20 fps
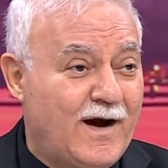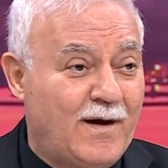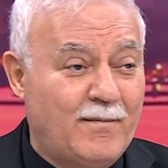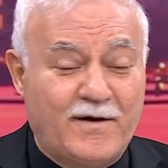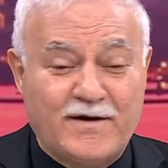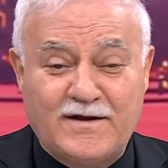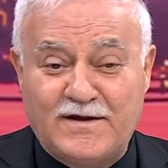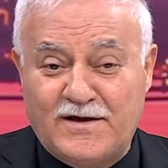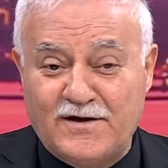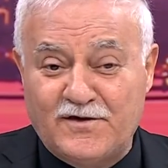
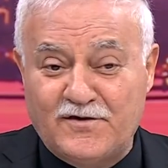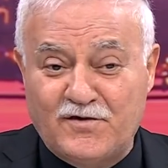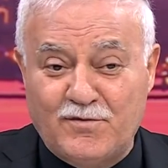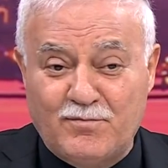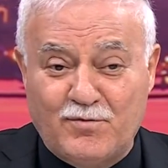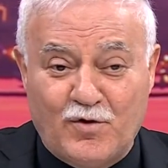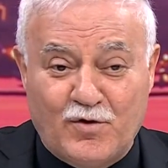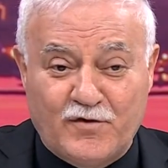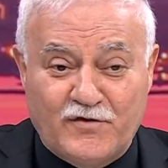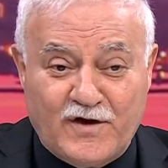ama
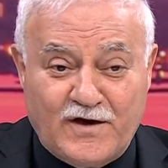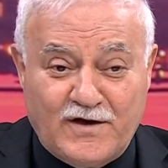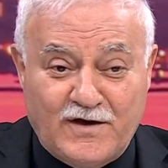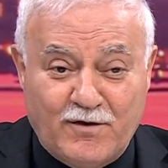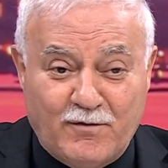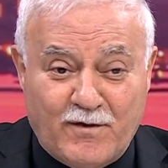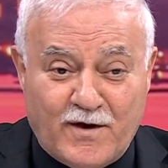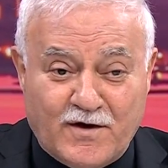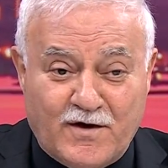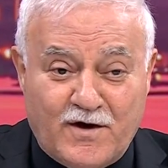ikinizin bir
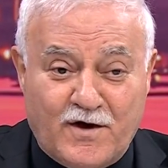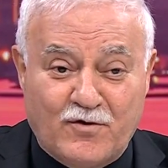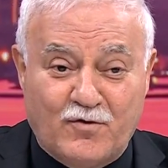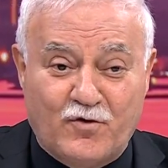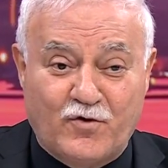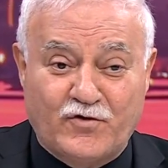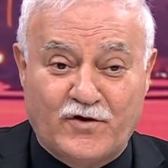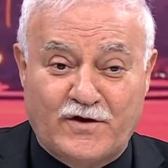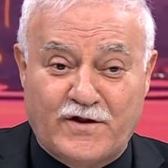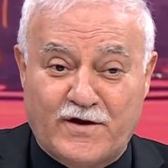özelliği var
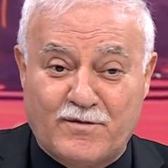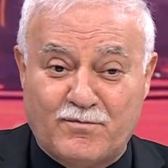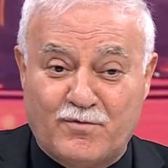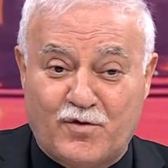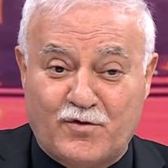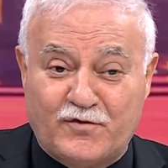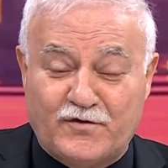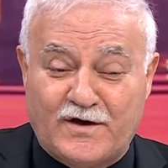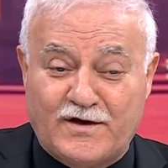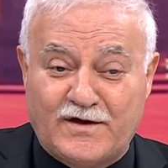karı
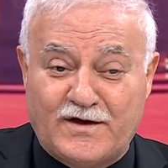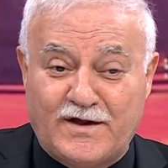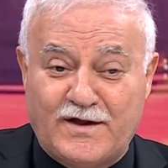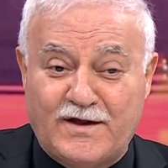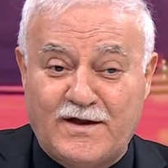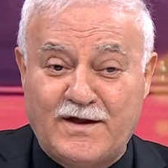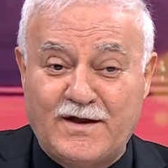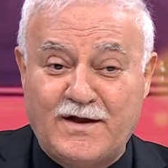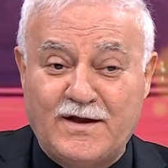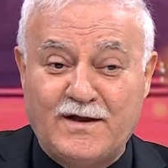kocaların bir
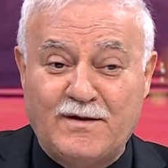özelliği.